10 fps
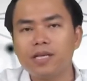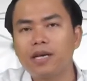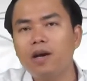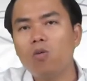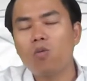
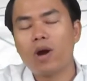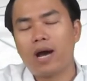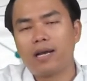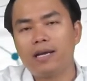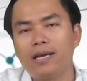cái hậu
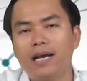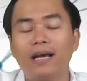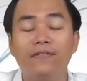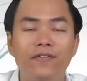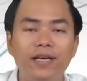quả đấy là cái
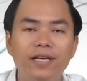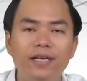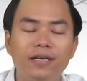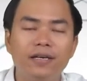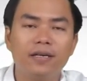hành
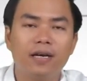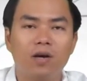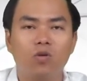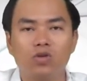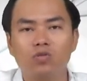vi
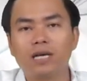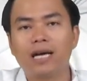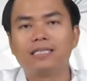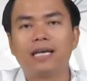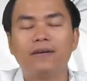à, của chúng
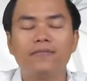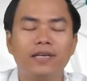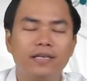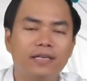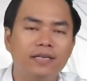ta sẽ
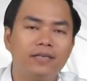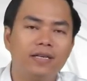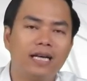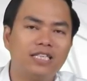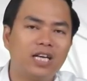phải
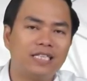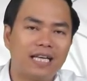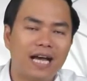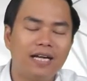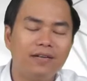à, trả
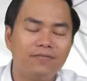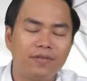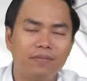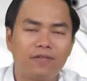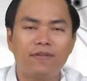giá
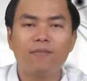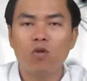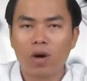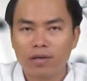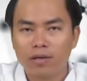về mặt pháp
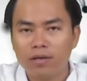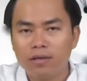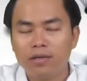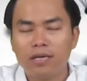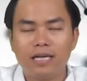luật
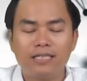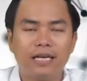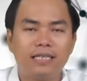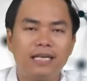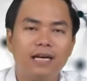à,
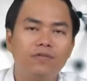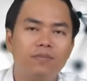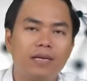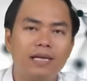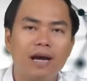trả giá về
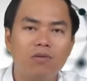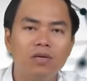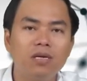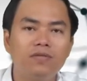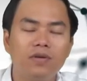mặt đạo
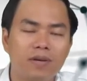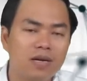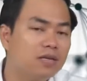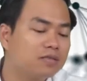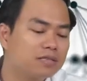đức về mặt
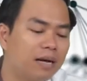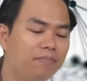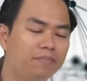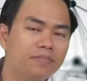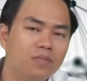lương
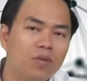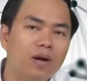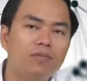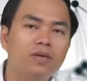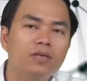tâm đúng
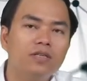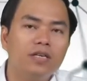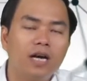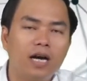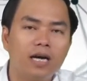không
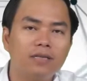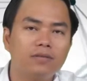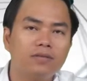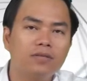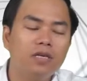à,
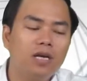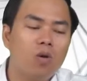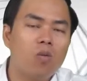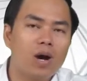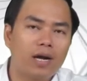những cái
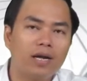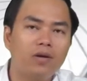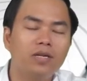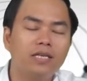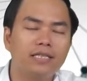khủng hoảng đấy
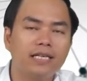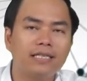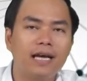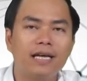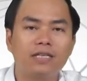có thể xảy
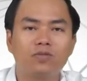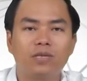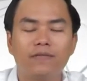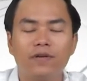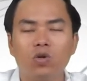ra chúng
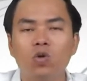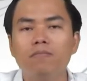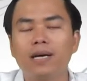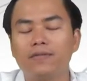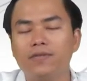ta phải đối
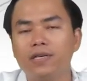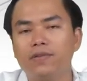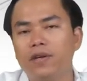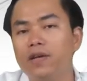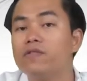mặt với
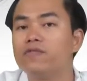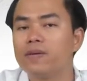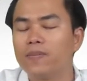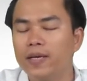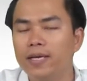cái vấn đề về
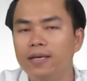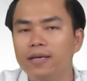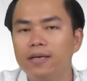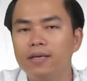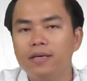pháp lý
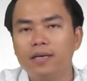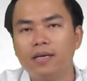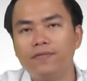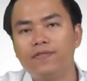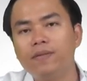
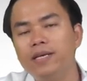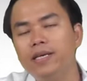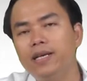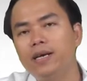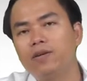à, pháp
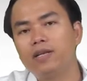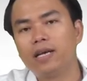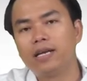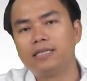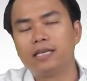lý ở đây có
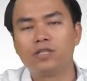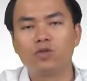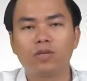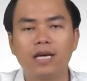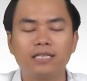thể là
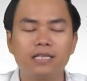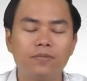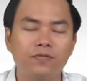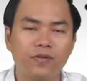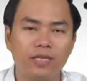chúng ta sẽ
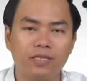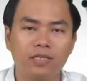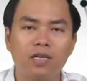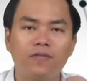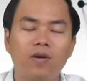phải
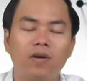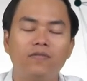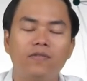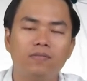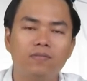rơi vào cái
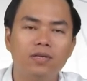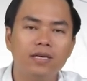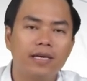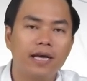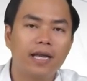vòng
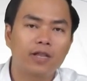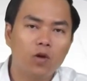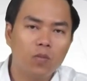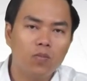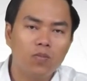kiện
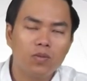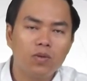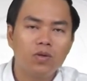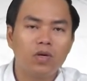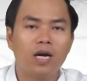tụng
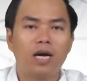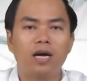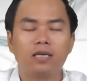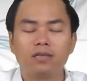à,